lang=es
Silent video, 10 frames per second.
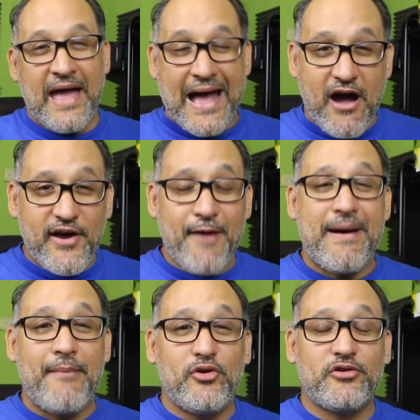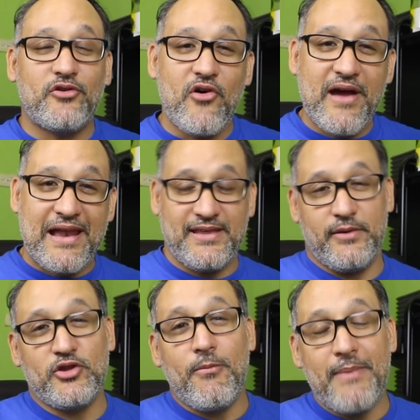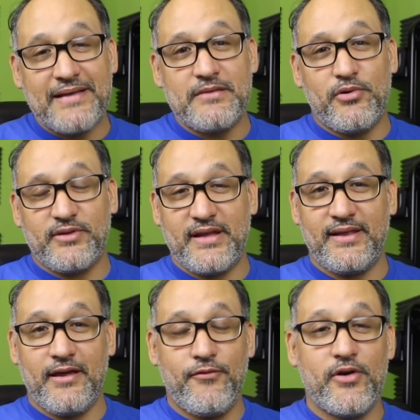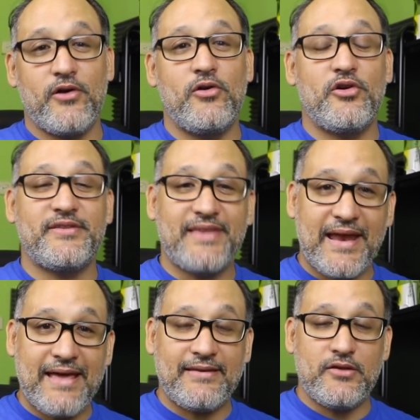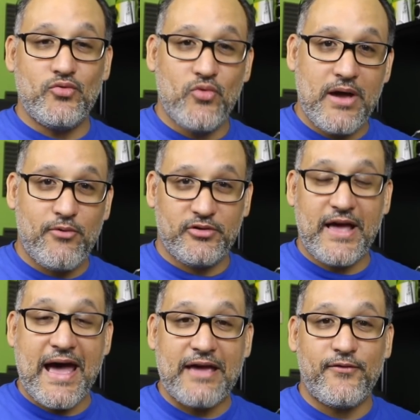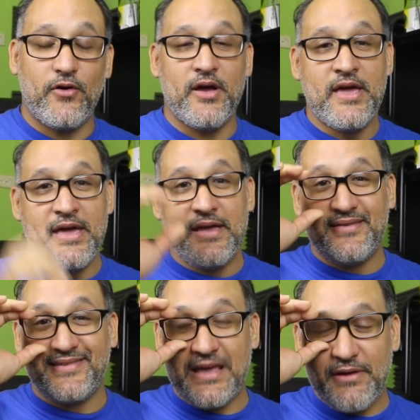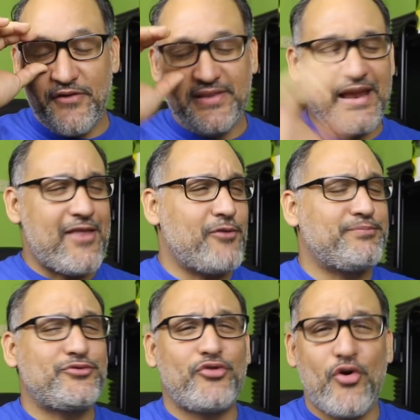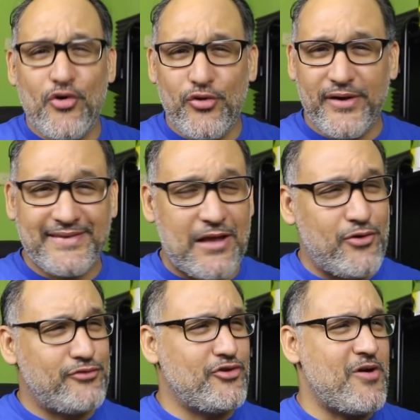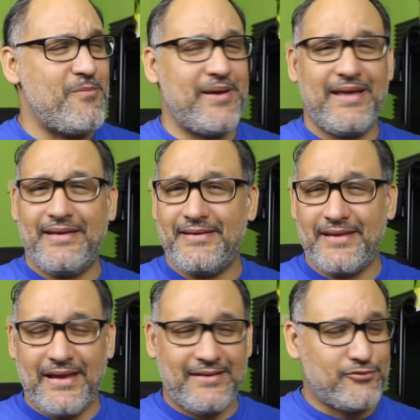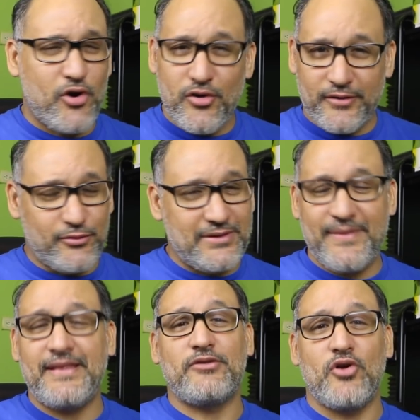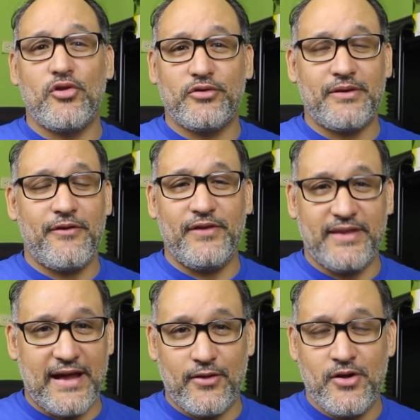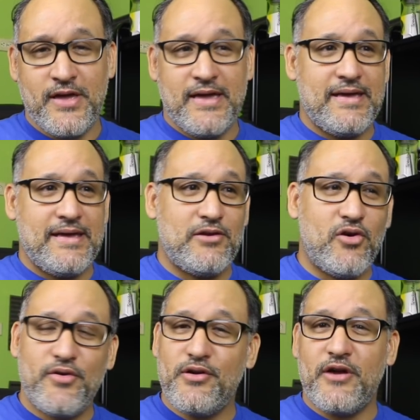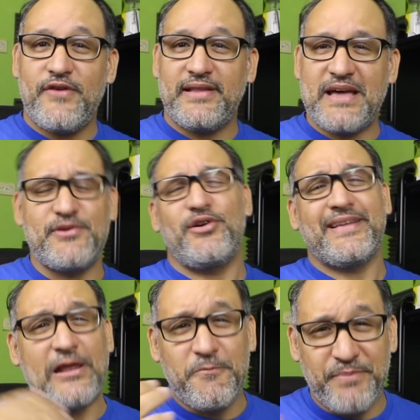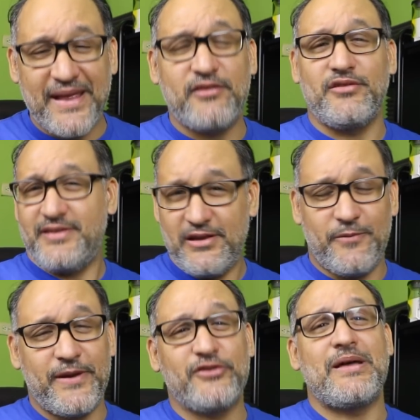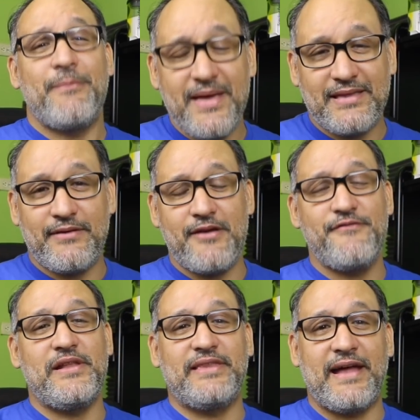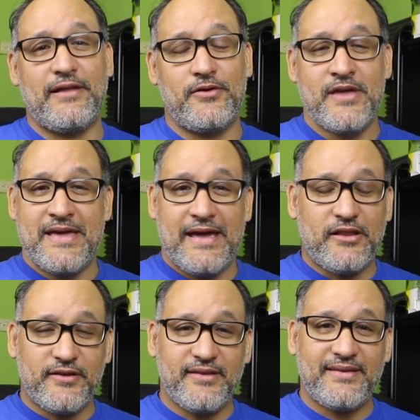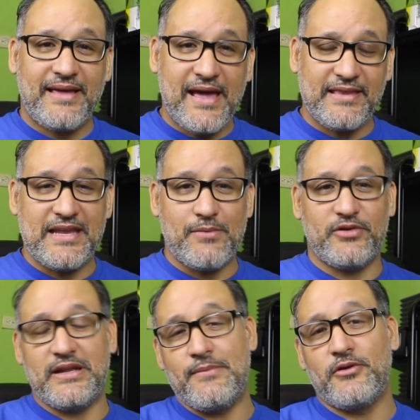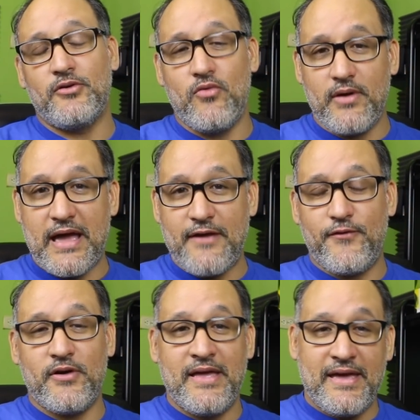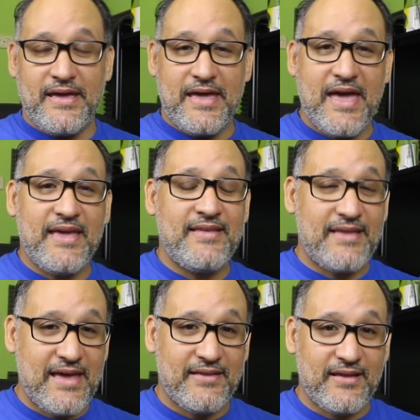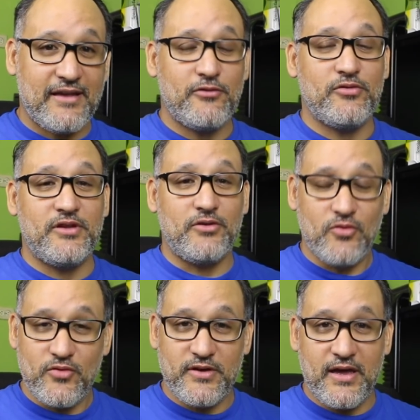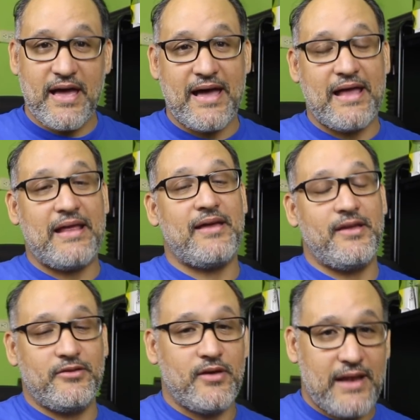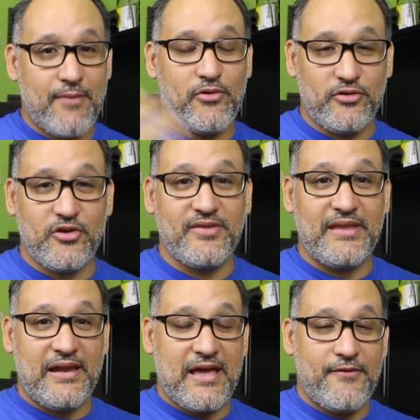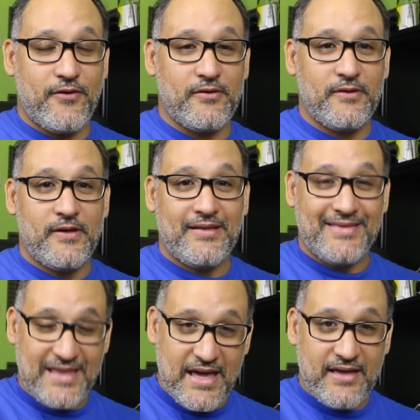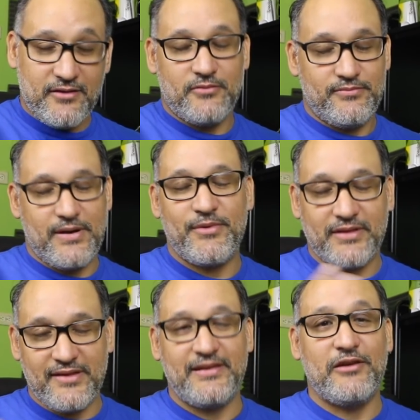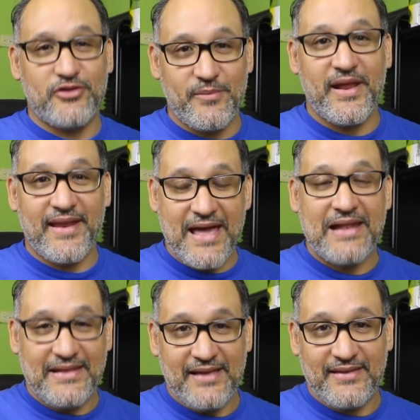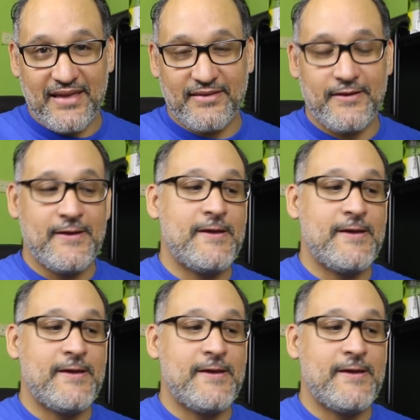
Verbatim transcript: Ahora vámonos con el lanzamiento más importante que fueron los tres nuevos iPhone. Se había filtrado todo, hasta los nombres, eh, todo, absolutamente todo se había filtrado. Lo único que faltaba, yo creo que hasta los precios, sí, los precios también se habían filtrado. Entonces, ¿qué tenemos? Tenemos un iPhone XS que sustituye a la evolución del iPhone 10, vamos a decirle su nombre real, 10S.